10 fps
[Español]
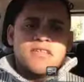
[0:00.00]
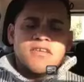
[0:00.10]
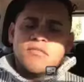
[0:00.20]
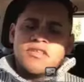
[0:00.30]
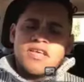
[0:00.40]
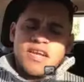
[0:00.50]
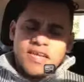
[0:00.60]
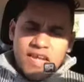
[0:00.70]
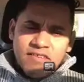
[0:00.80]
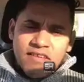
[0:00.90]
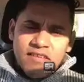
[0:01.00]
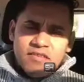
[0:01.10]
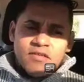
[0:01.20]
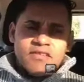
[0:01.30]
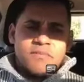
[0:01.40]
debemos de darle gracias
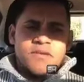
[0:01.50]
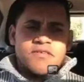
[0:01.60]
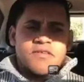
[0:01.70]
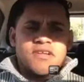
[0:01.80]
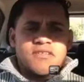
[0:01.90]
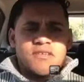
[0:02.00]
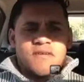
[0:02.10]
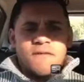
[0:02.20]
a todas esas personas.